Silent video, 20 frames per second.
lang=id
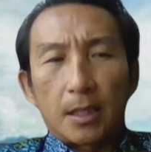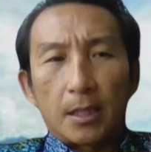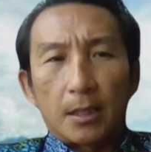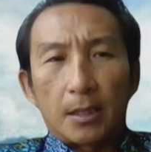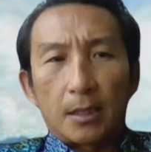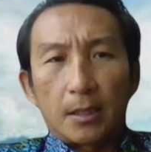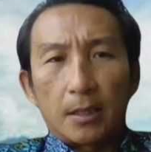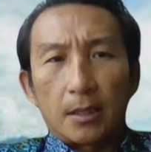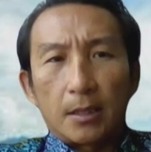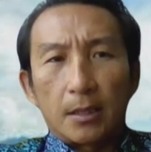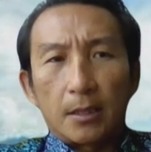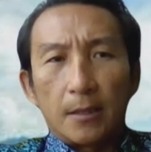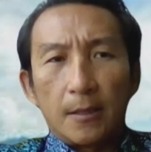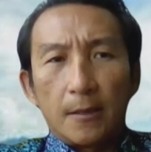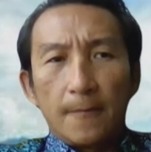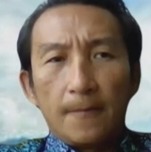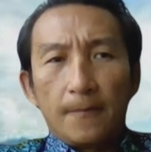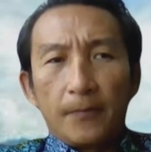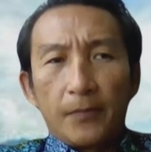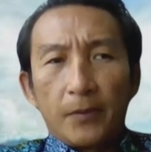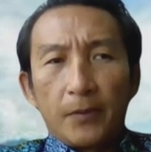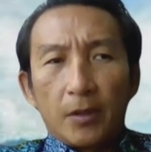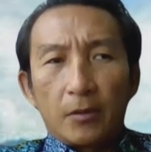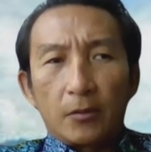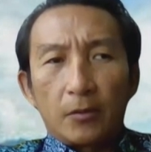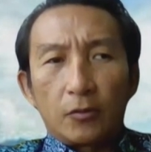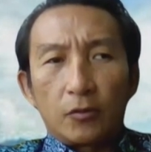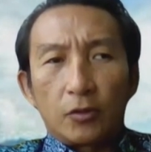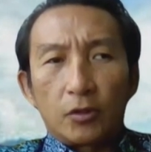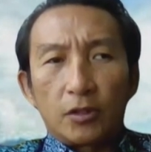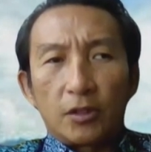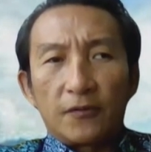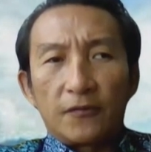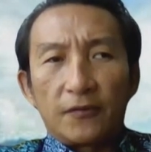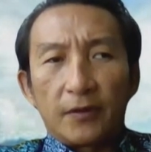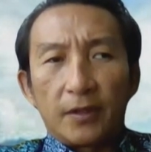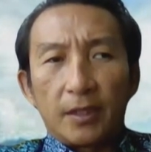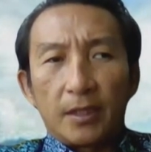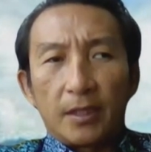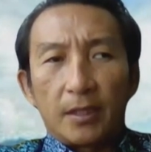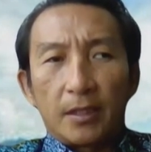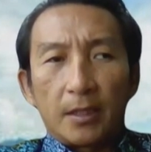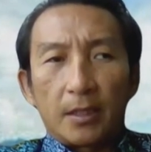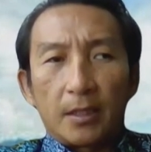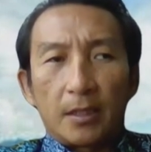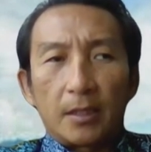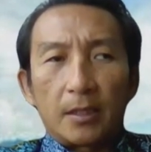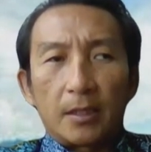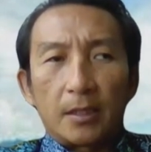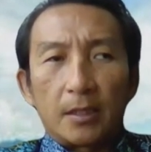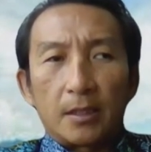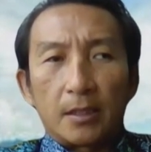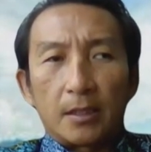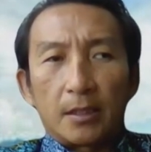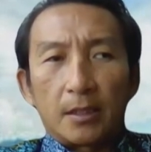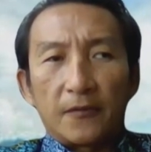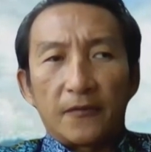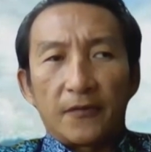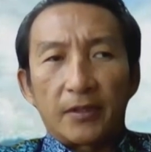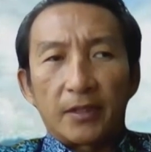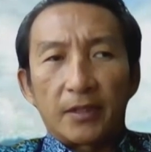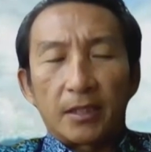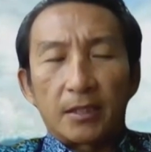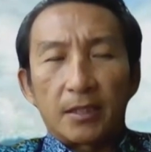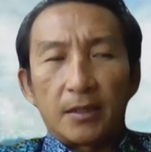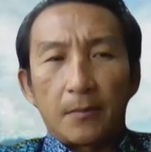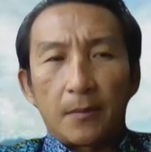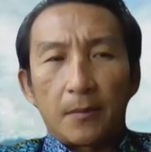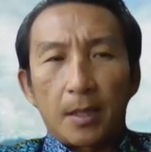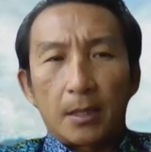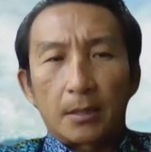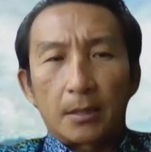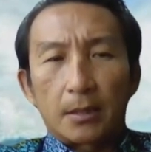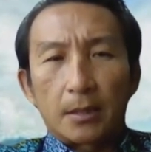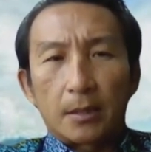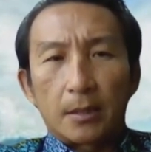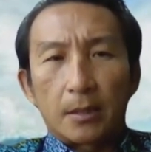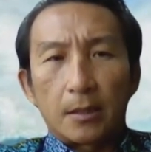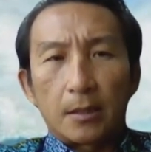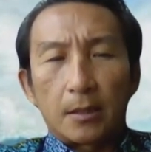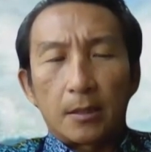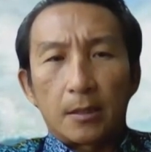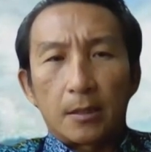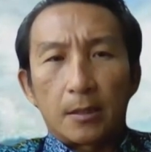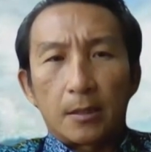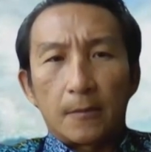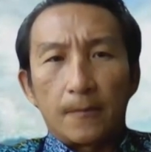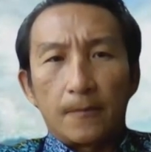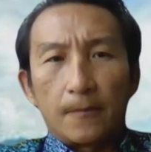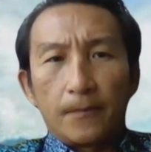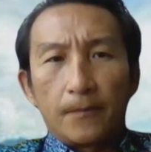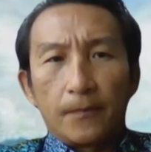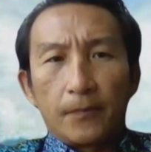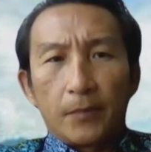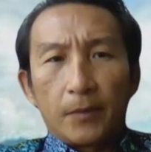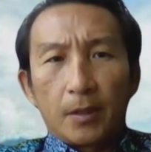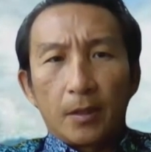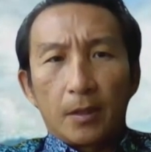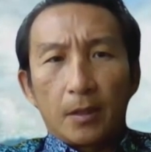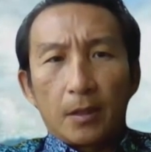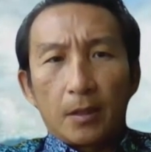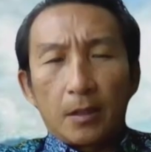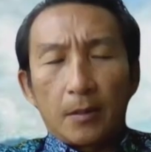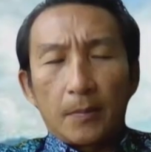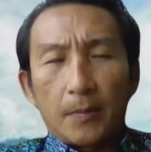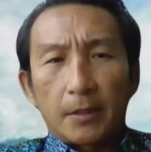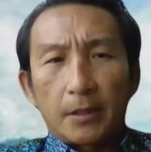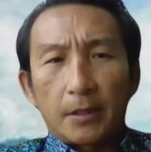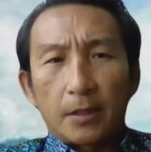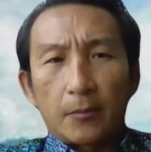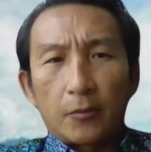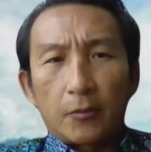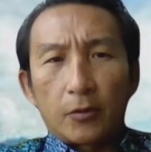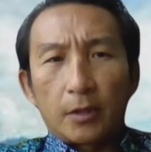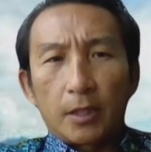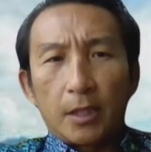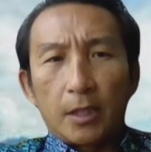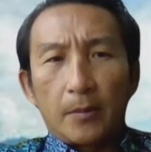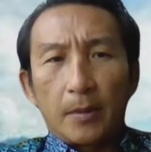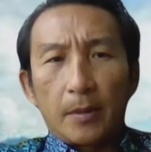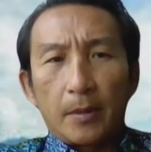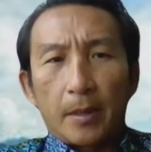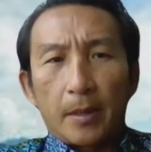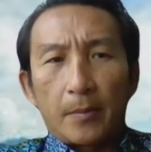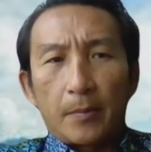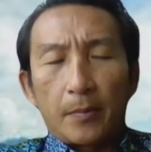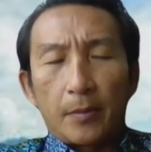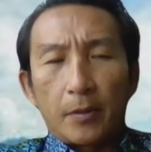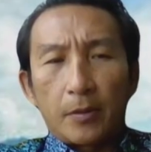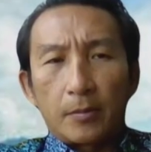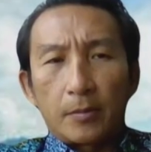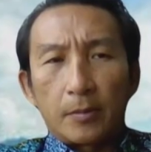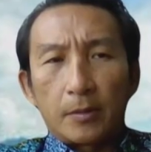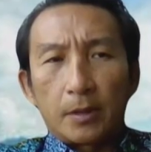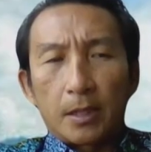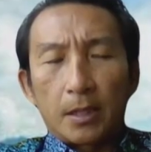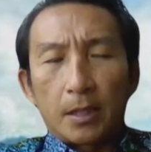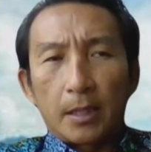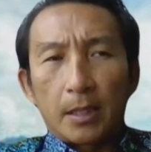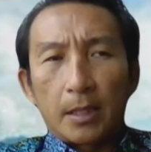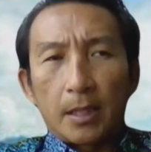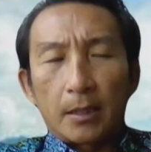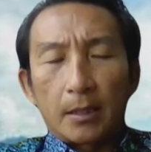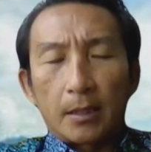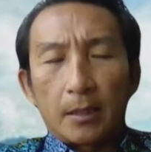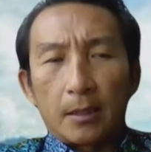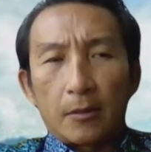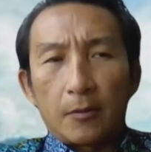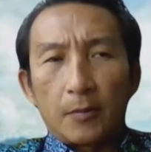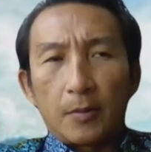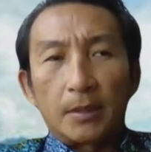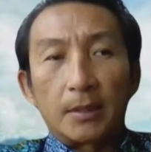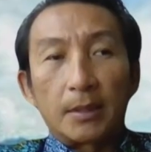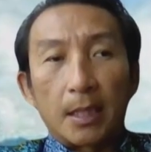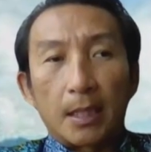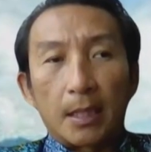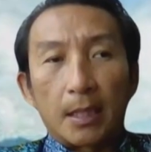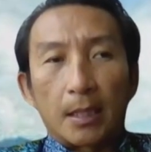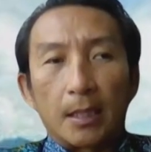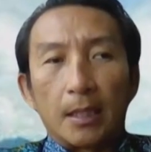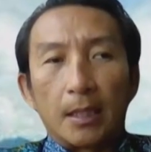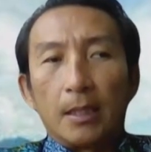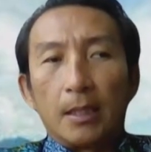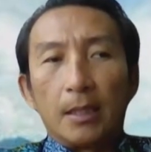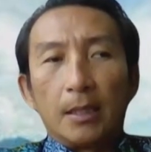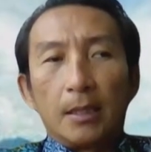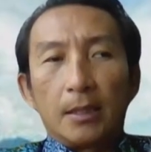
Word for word: saat ini untuk shifting dari investasi emas ke uh, pasar modal memang belum terlihat terlalu besar.